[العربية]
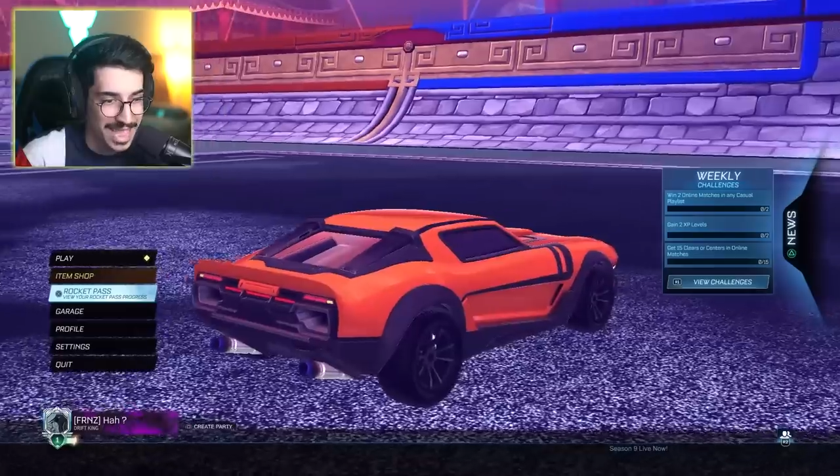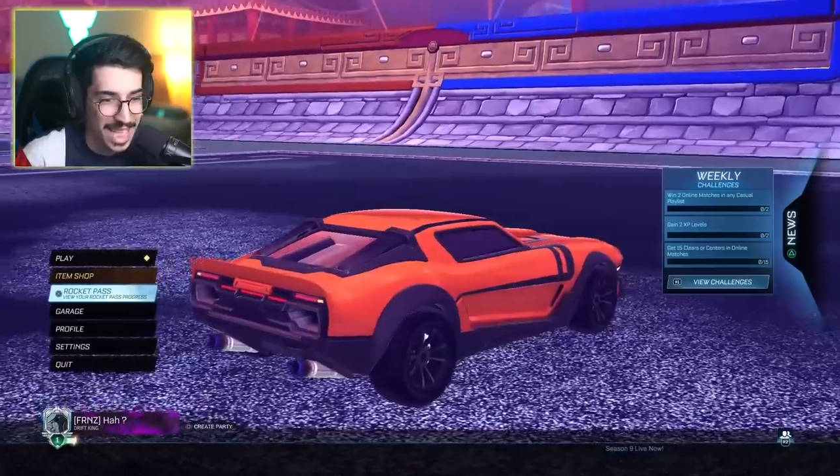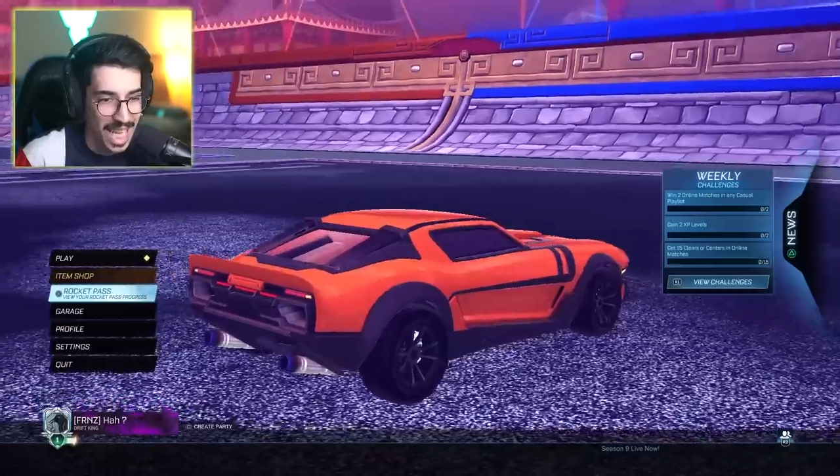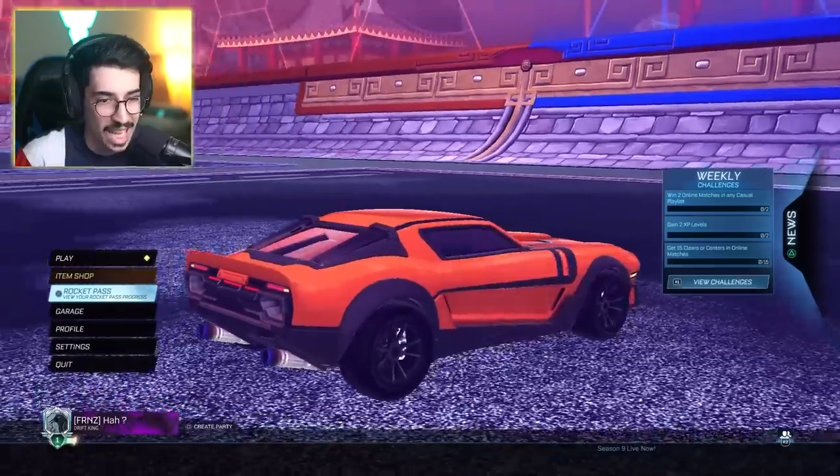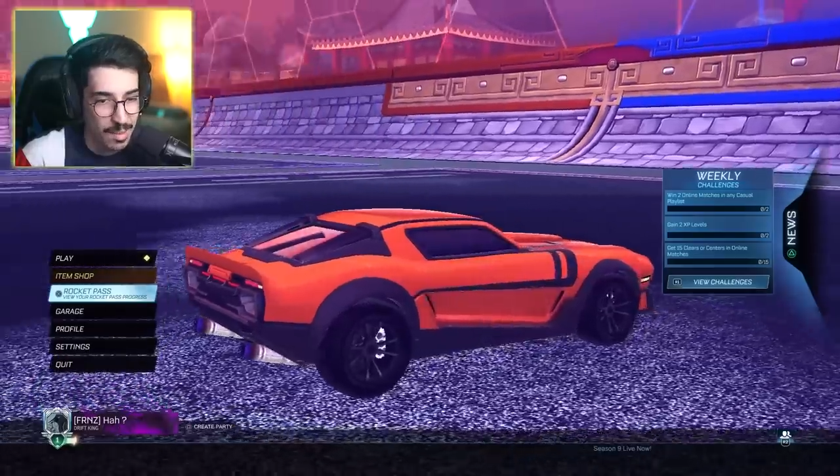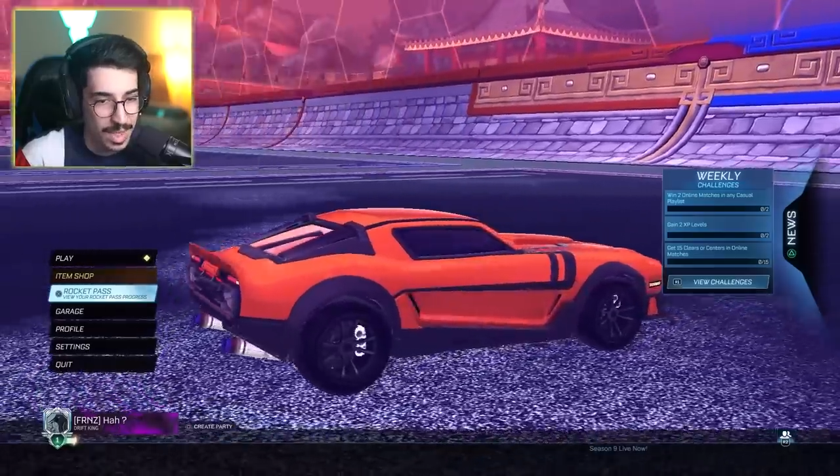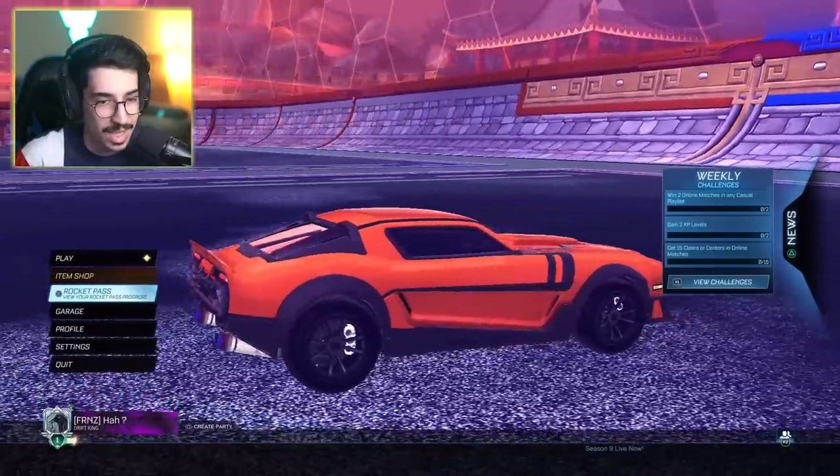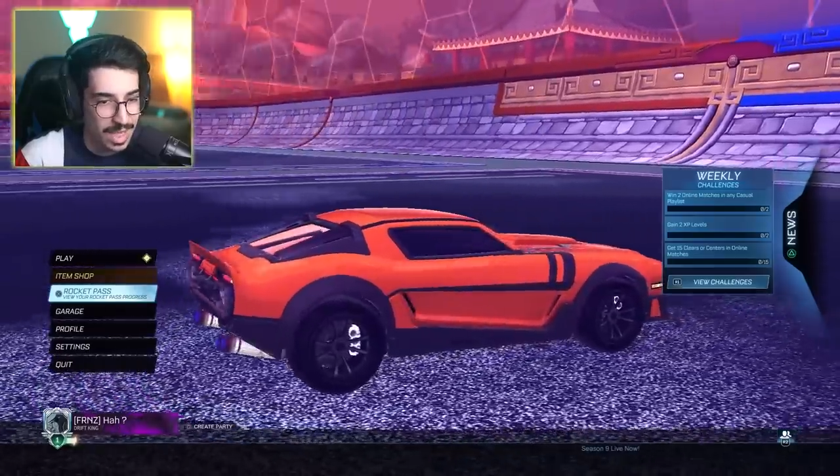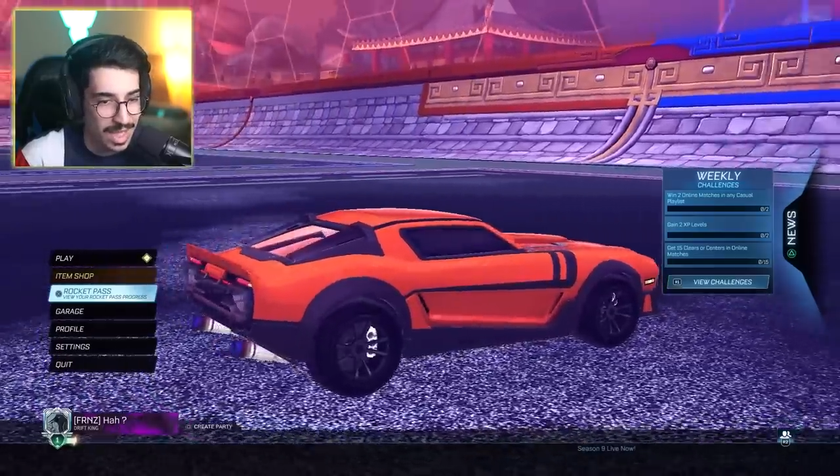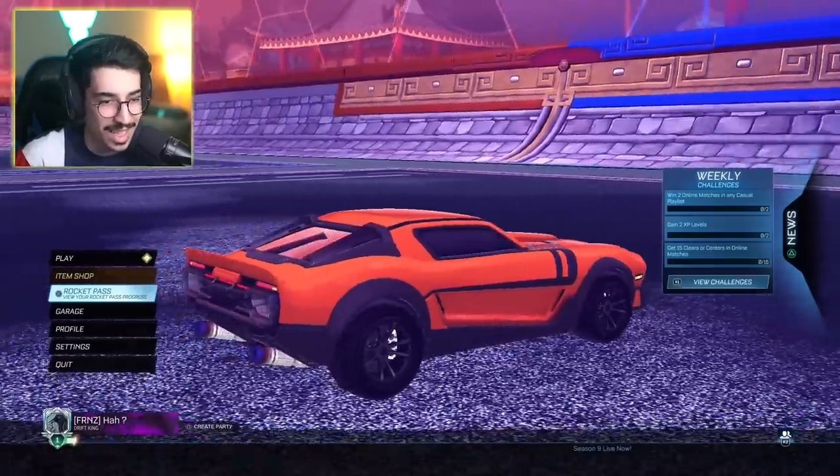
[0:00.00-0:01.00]
غالبا
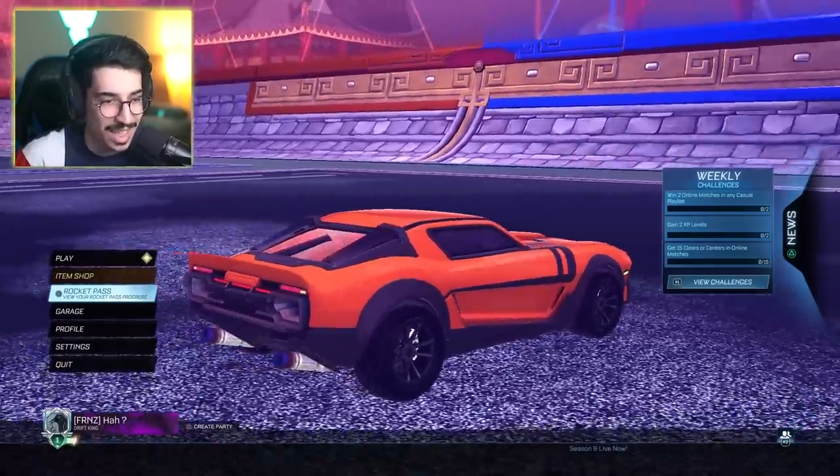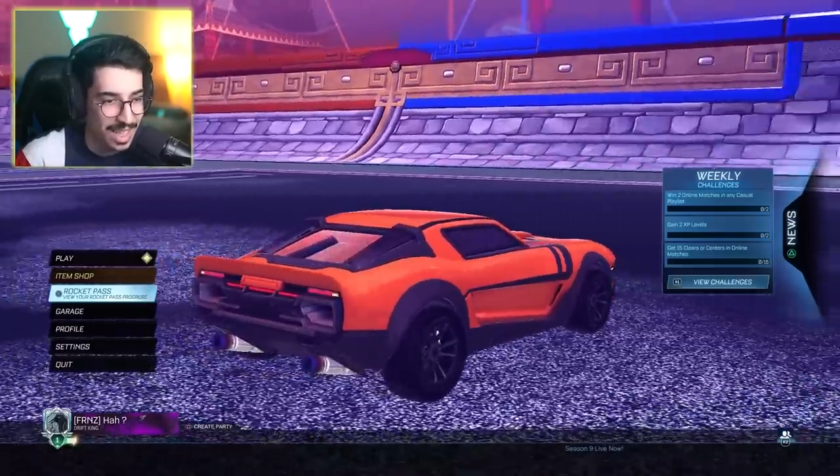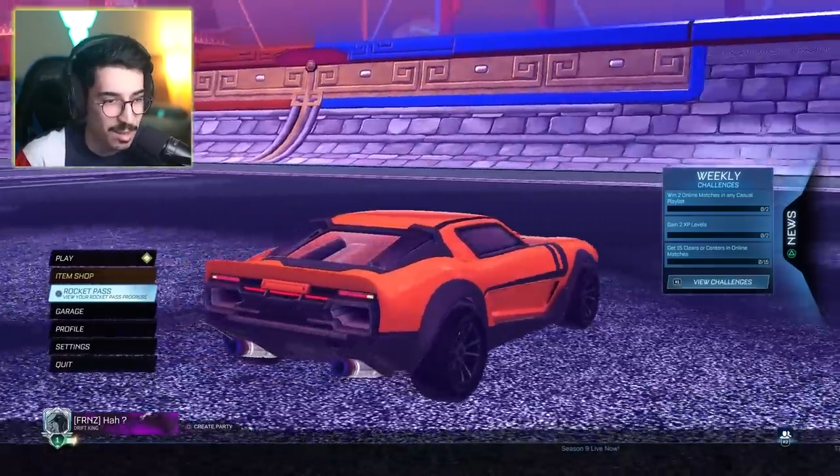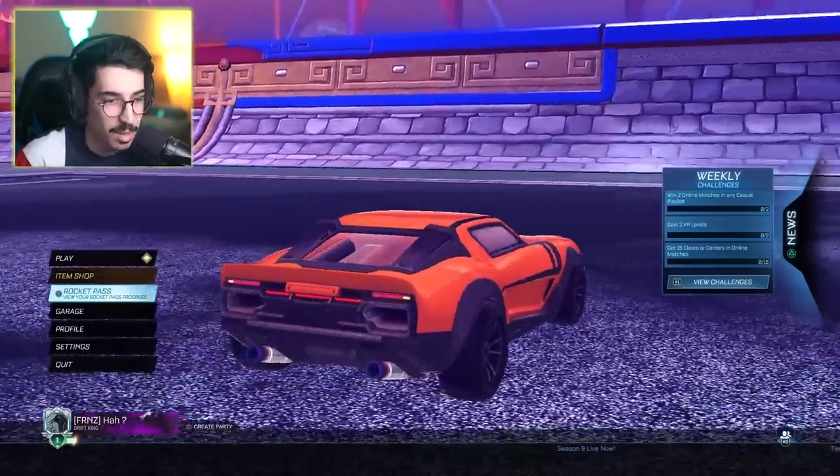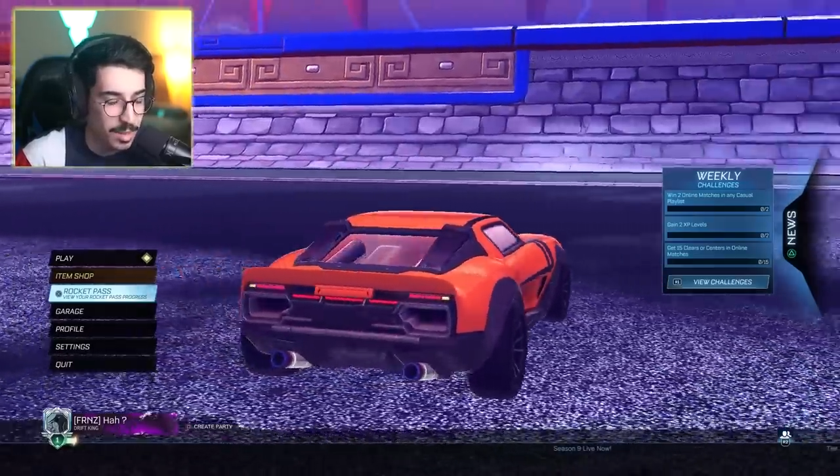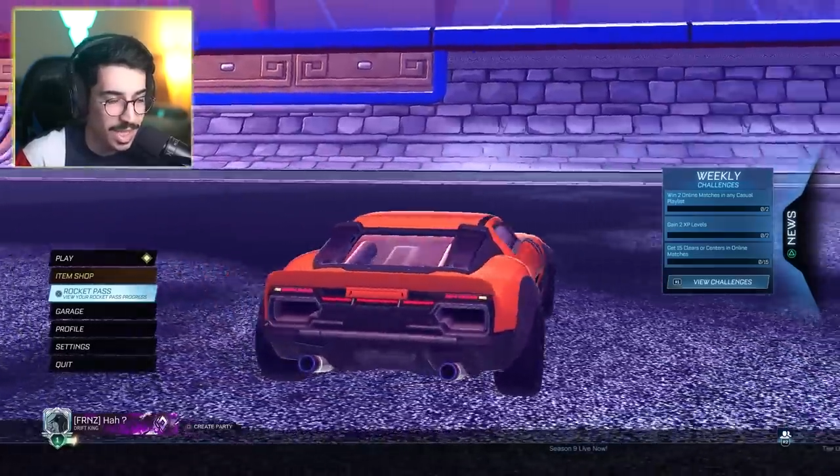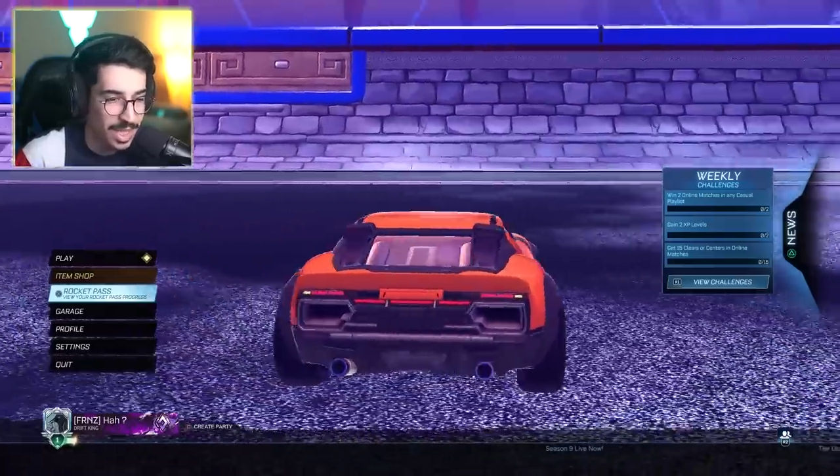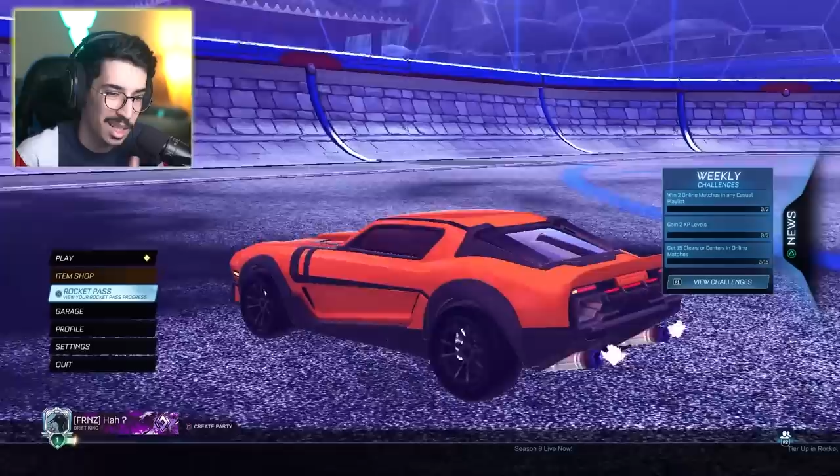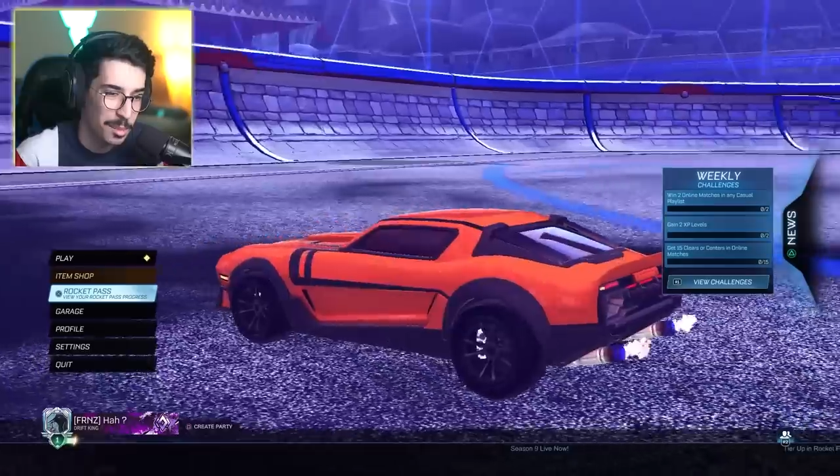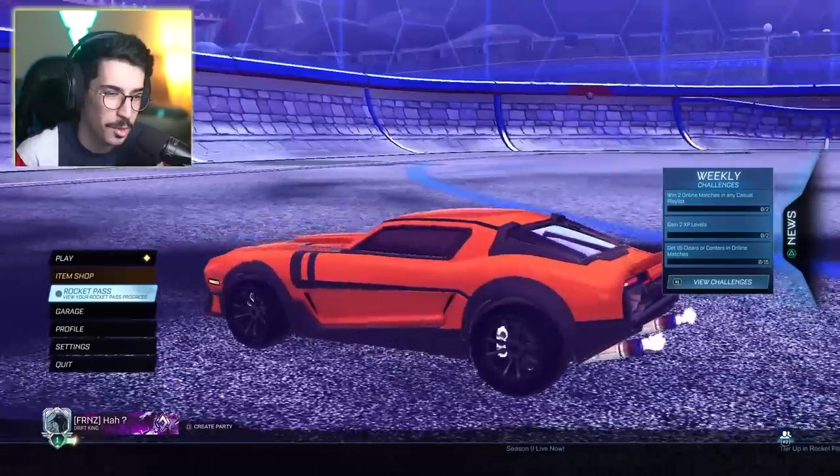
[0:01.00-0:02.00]
انها قريبه من
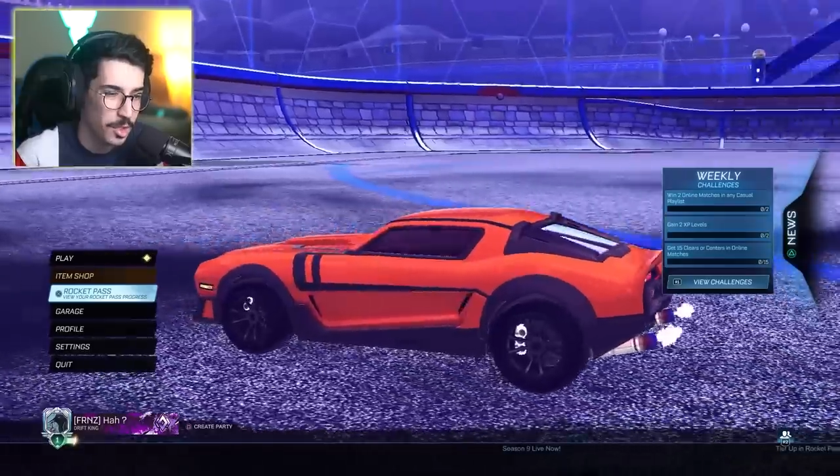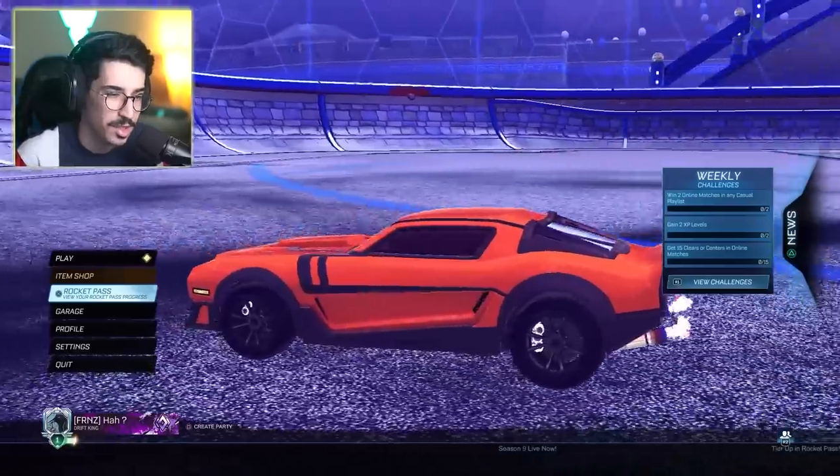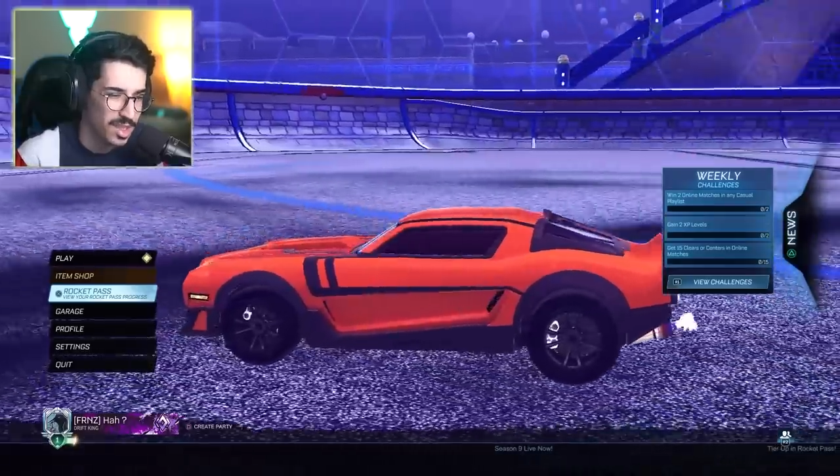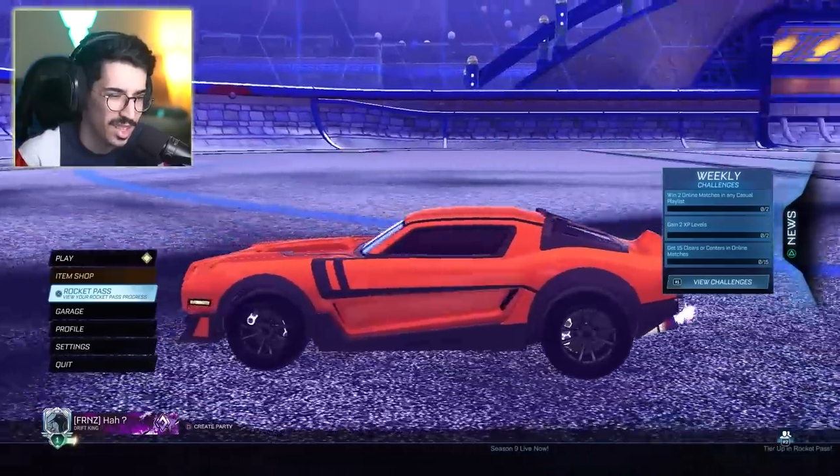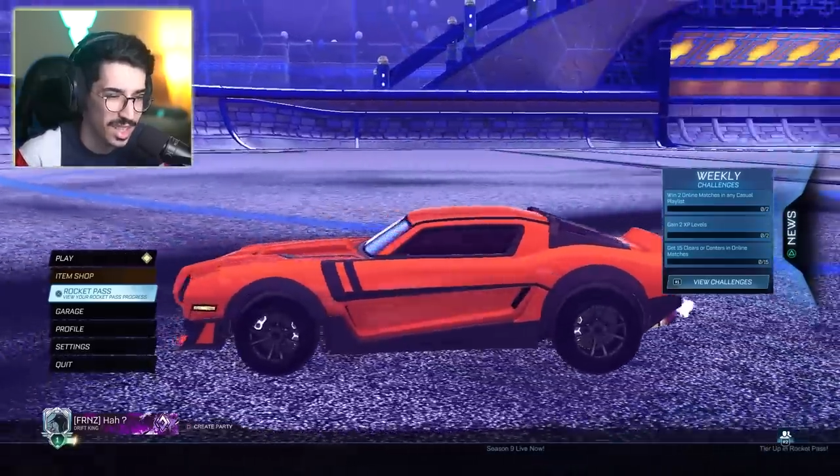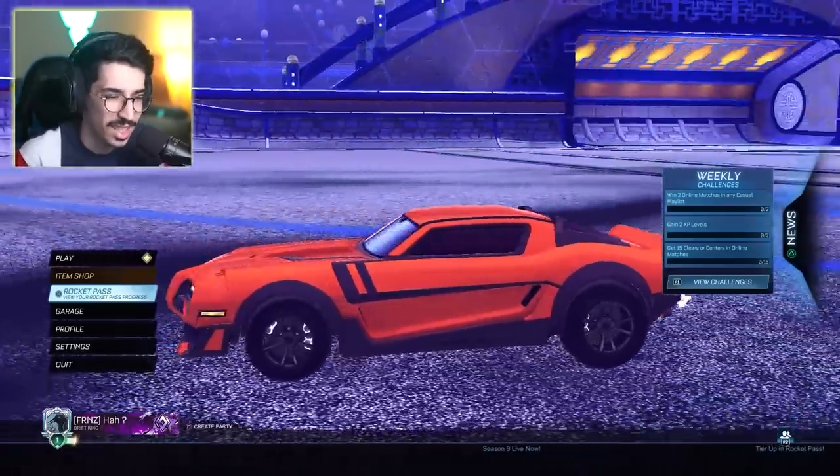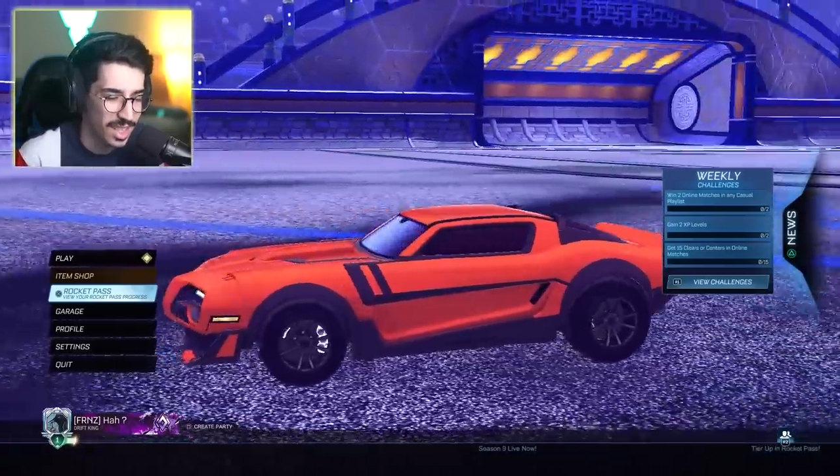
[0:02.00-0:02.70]
الموستنج